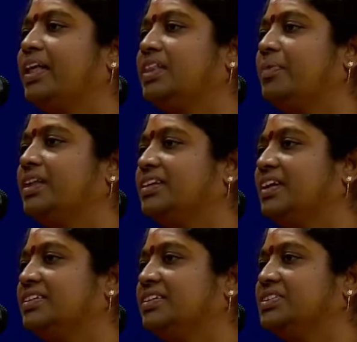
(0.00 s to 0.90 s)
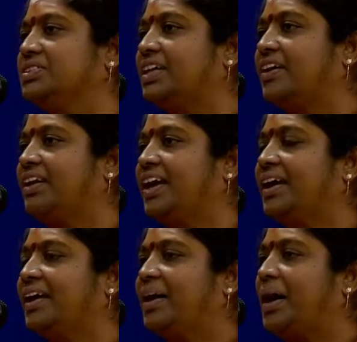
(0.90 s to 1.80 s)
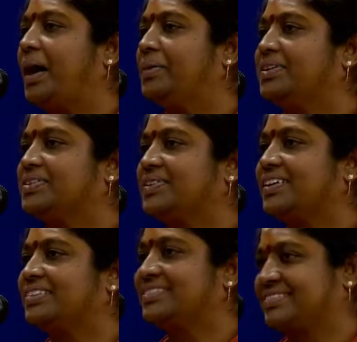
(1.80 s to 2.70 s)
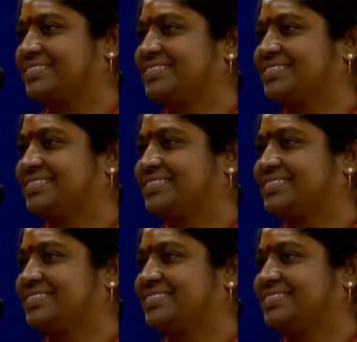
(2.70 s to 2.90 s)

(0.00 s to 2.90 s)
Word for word: எந்த மாத்திரையும் எதுவும் எடுத்துக்க தேவையில்ல அப்படின்னு சொன்னாங்க